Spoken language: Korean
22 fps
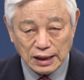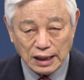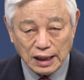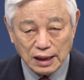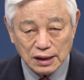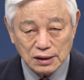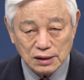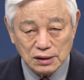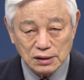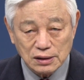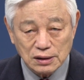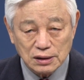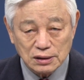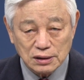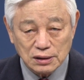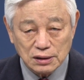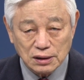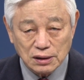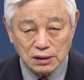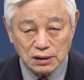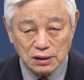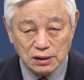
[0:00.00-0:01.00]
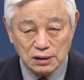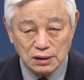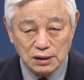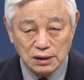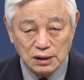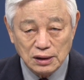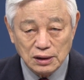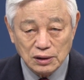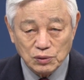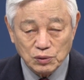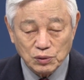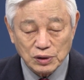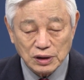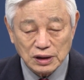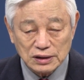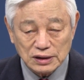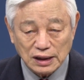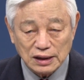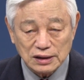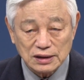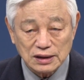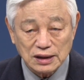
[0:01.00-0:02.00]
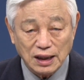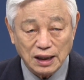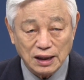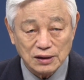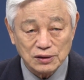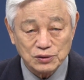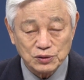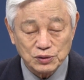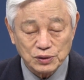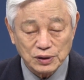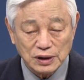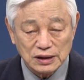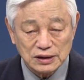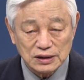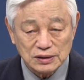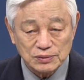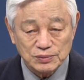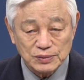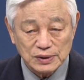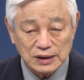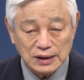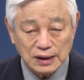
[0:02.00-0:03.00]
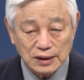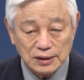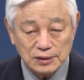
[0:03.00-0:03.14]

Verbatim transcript: 하는 것들을 우리가 자세히 알 수가 있습니다.